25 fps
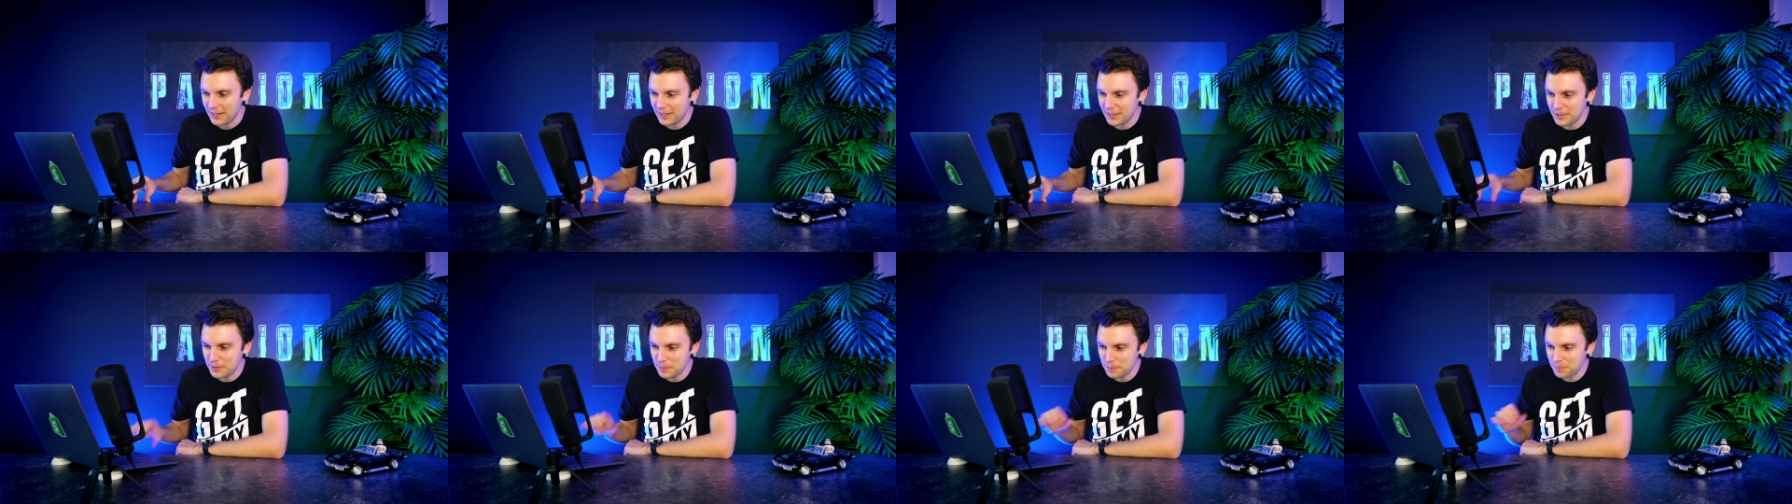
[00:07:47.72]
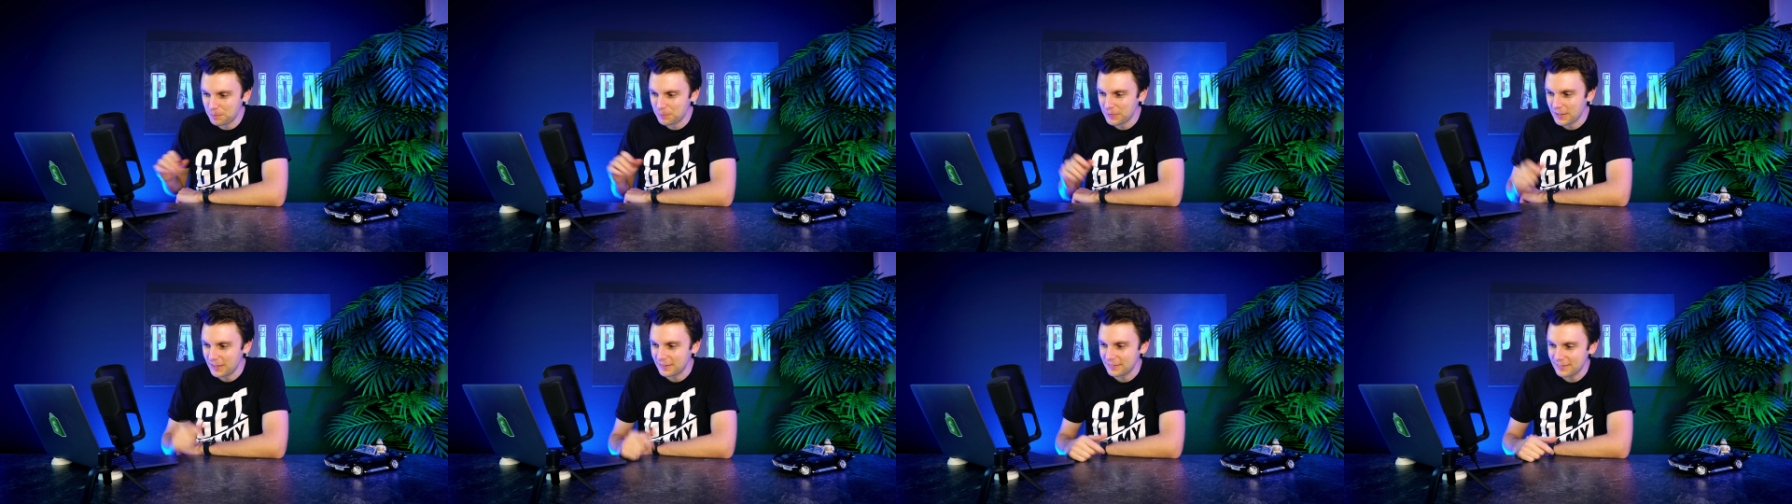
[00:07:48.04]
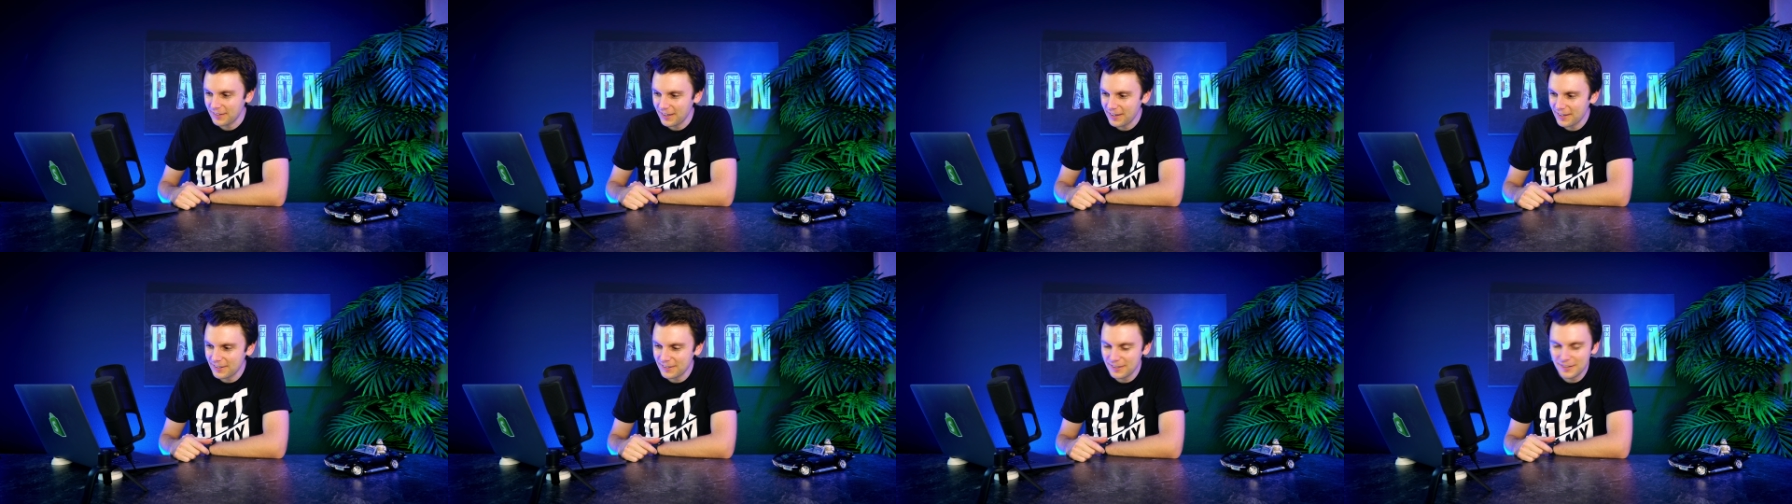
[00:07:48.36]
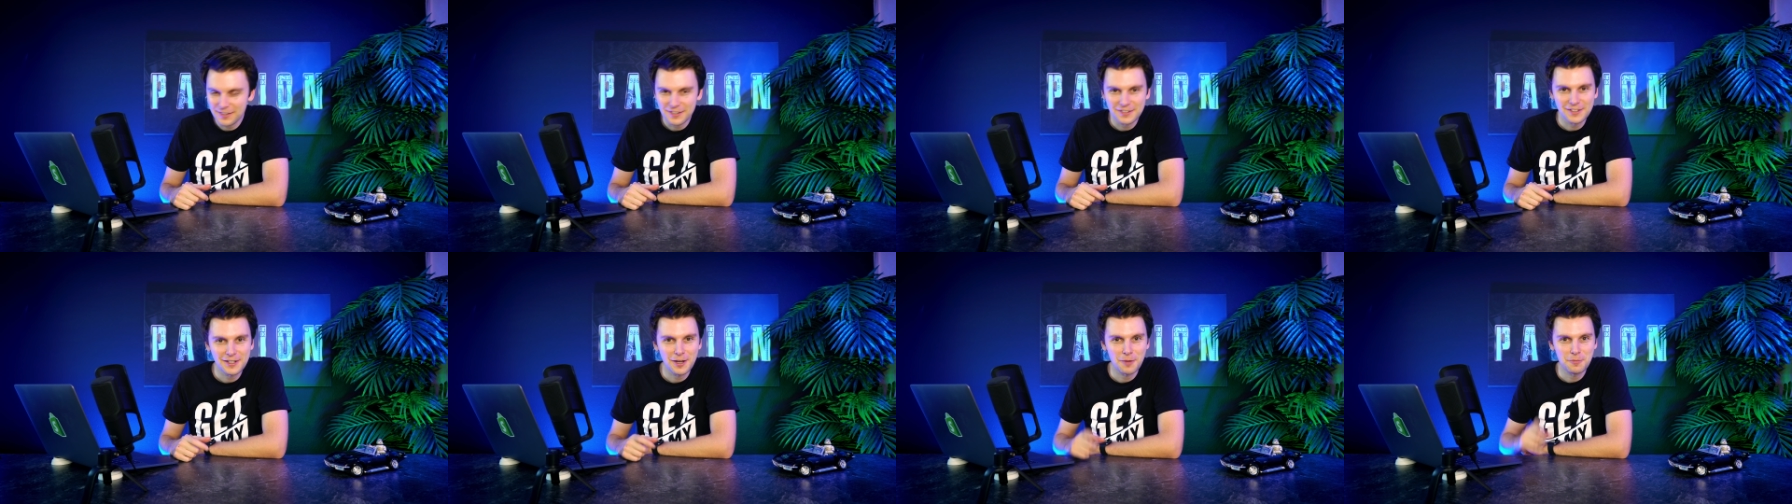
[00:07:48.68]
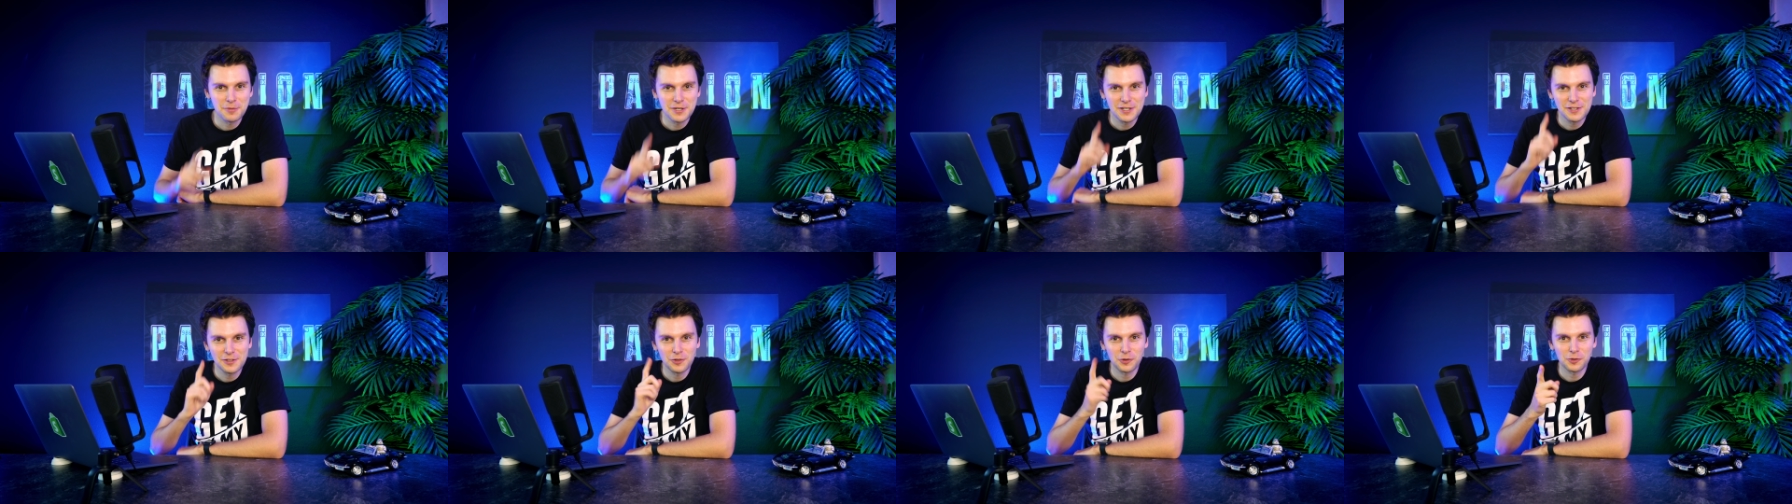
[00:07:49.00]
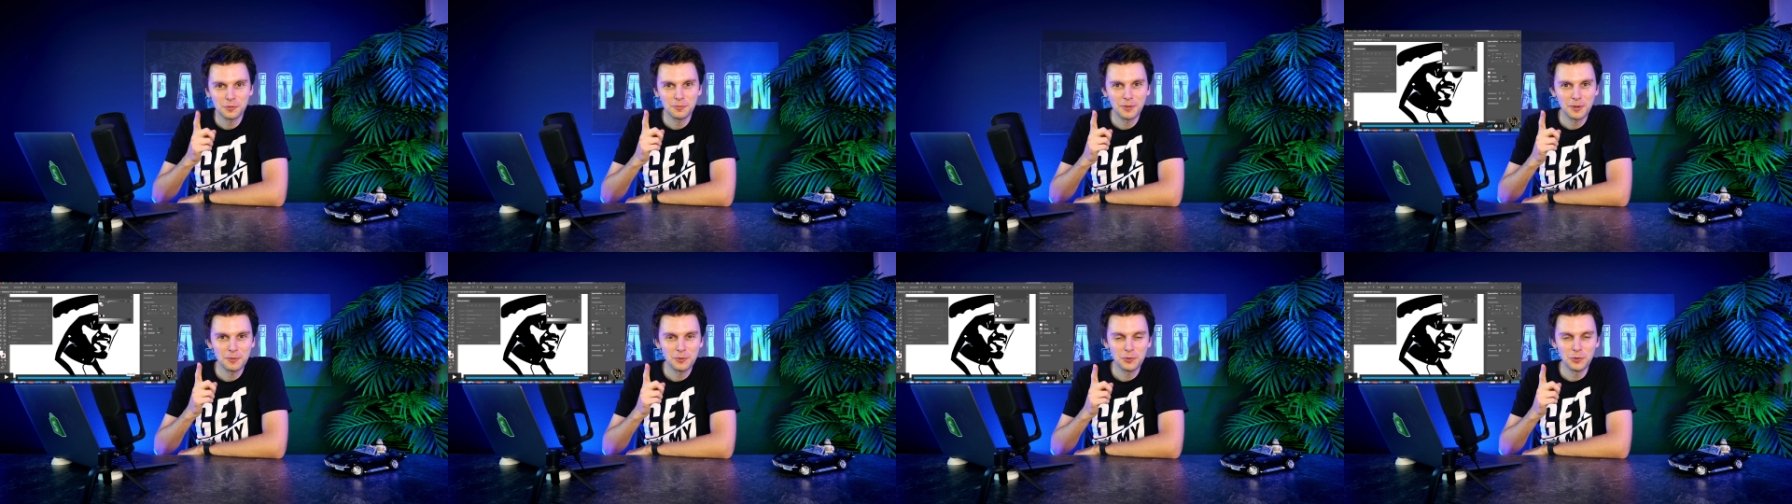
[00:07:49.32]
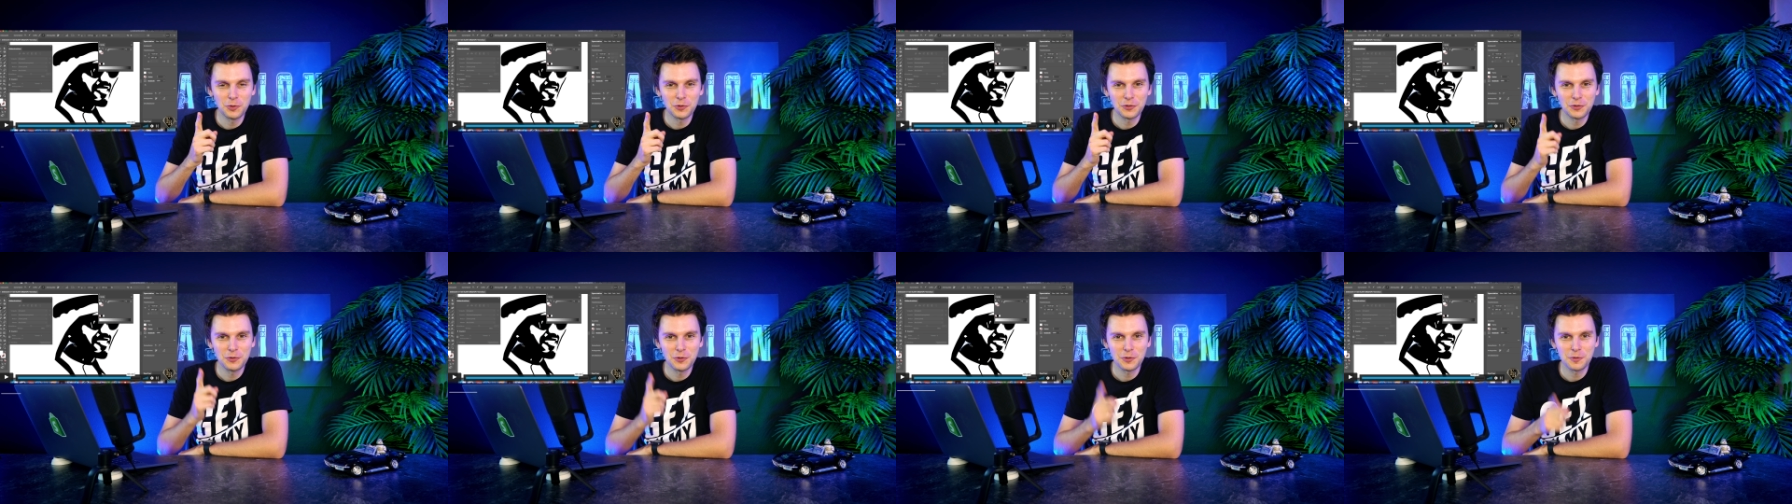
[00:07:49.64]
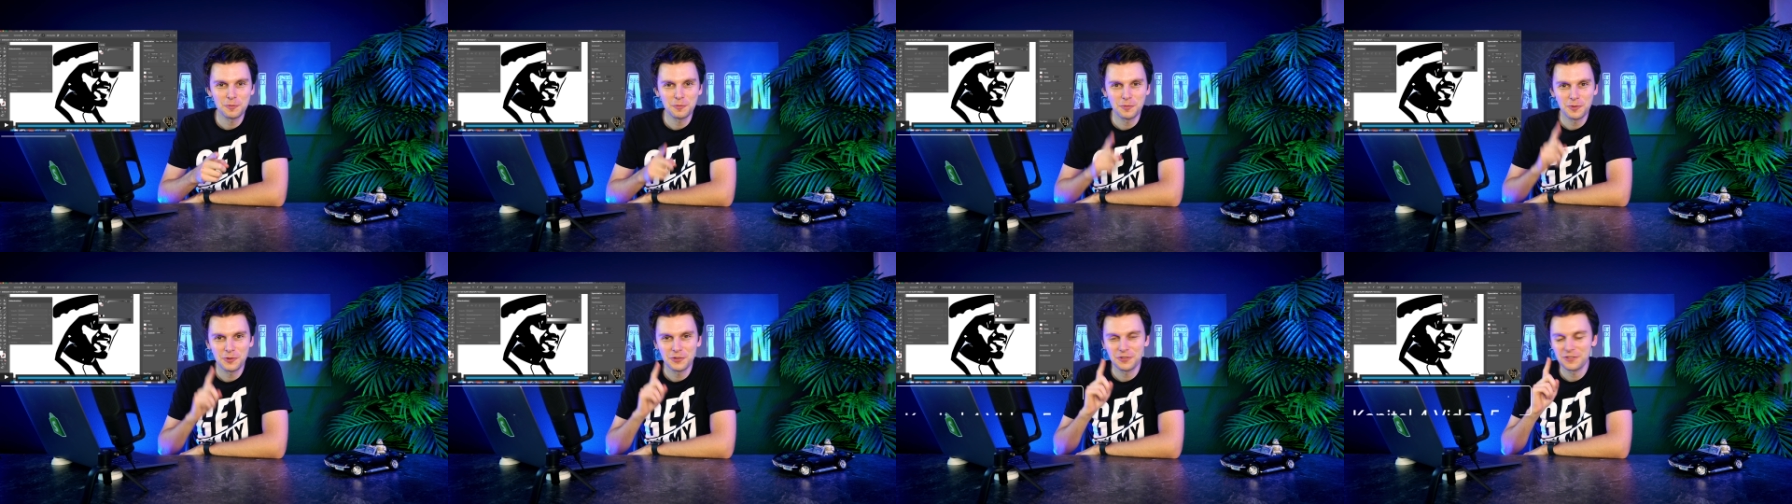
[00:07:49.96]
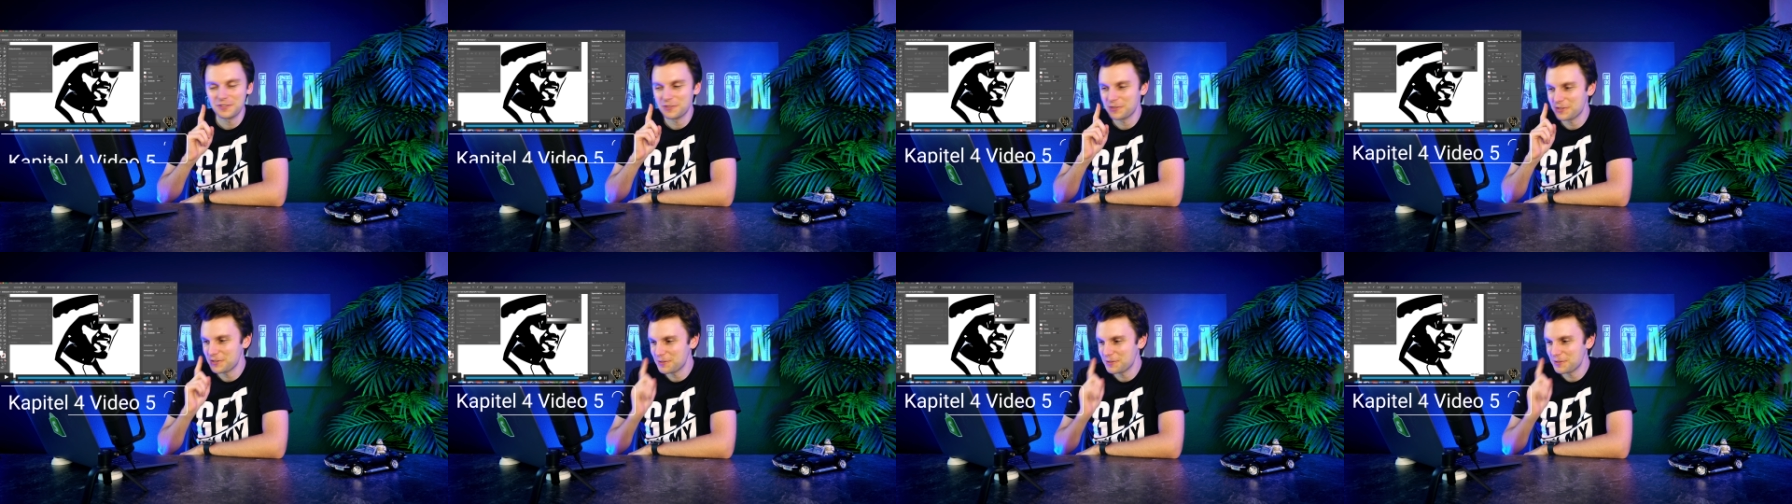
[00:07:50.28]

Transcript: Ähm, da hätte er das Kapitel aus meinem Kurs gucken müssen,